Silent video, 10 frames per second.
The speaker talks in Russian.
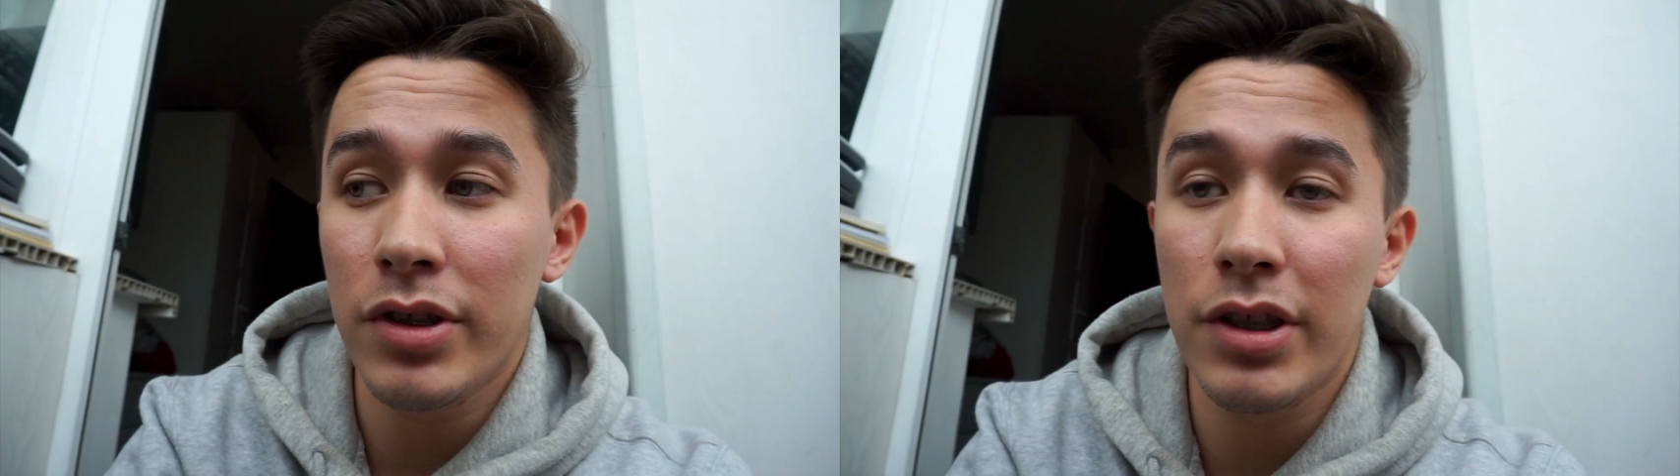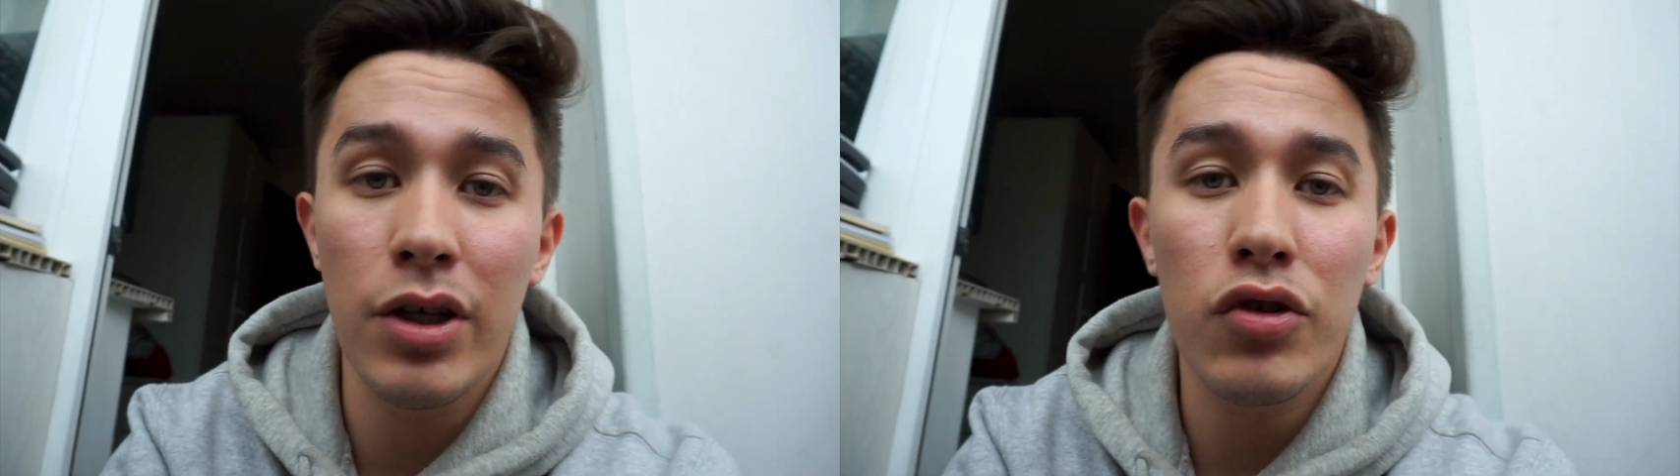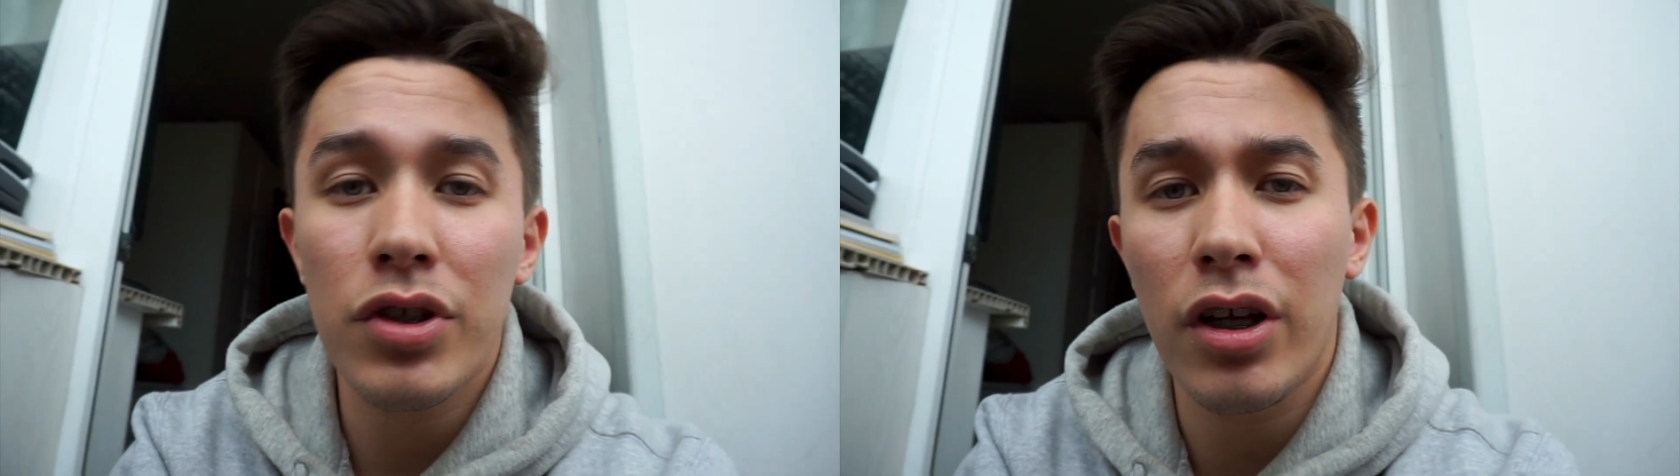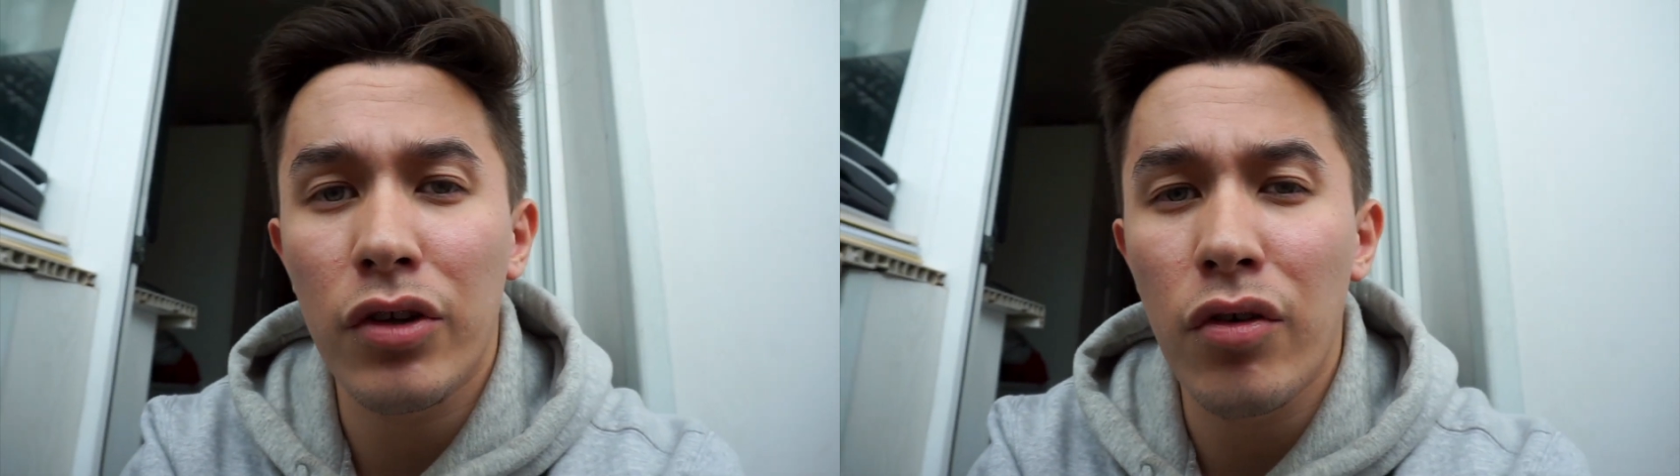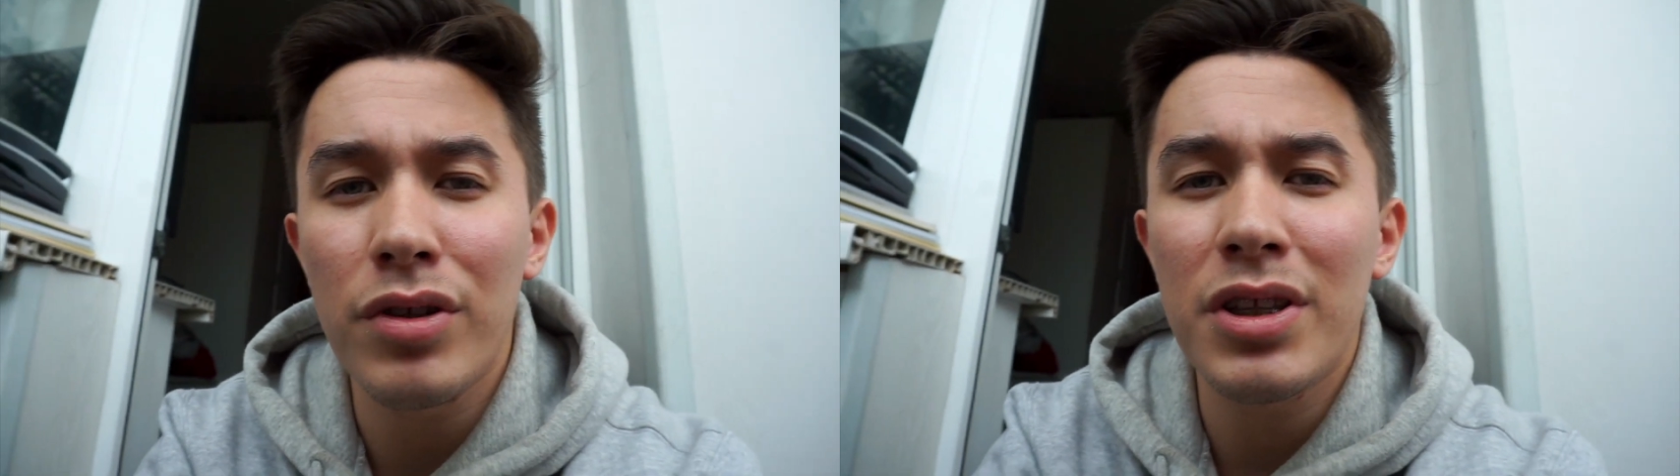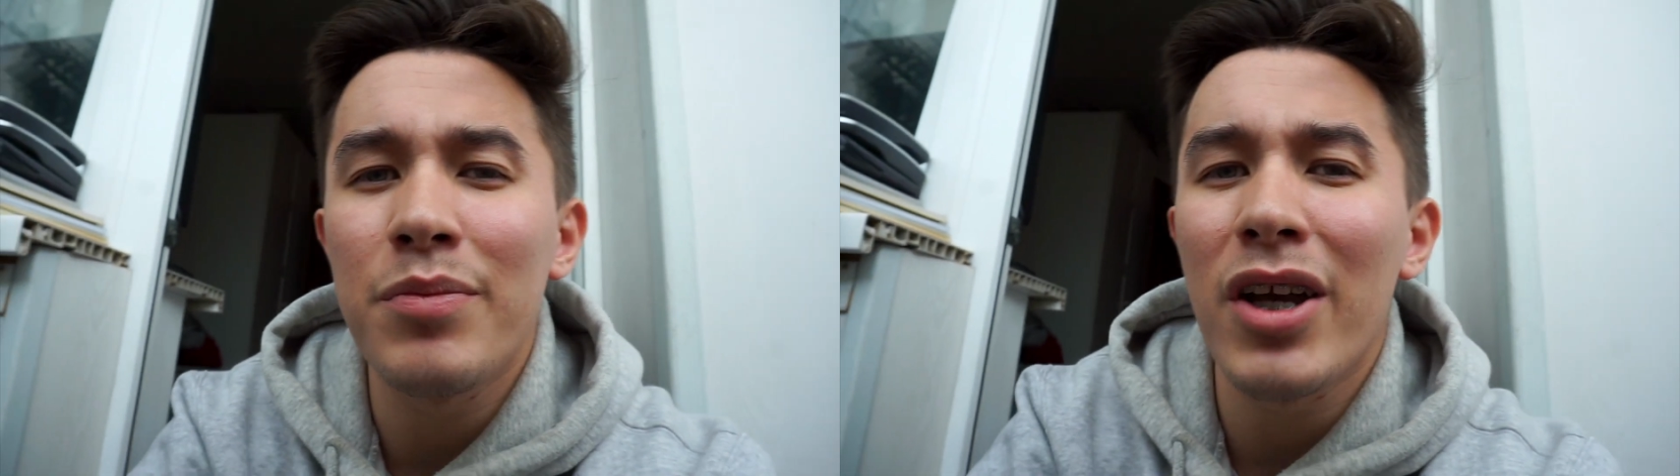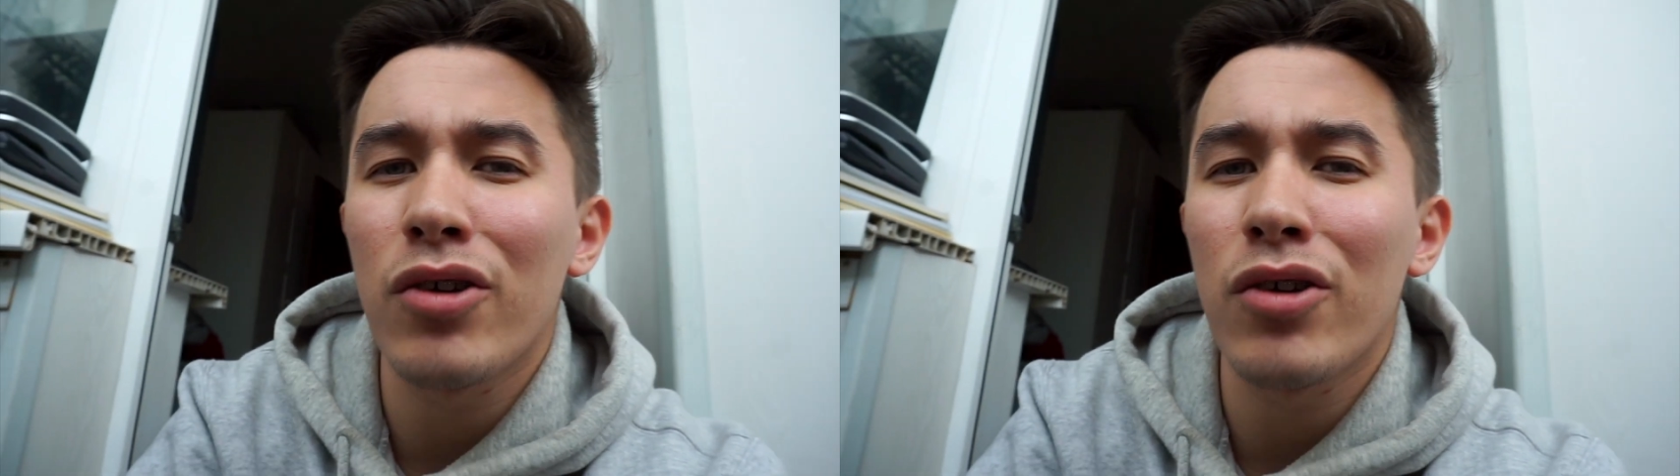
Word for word: где девушка готовит себе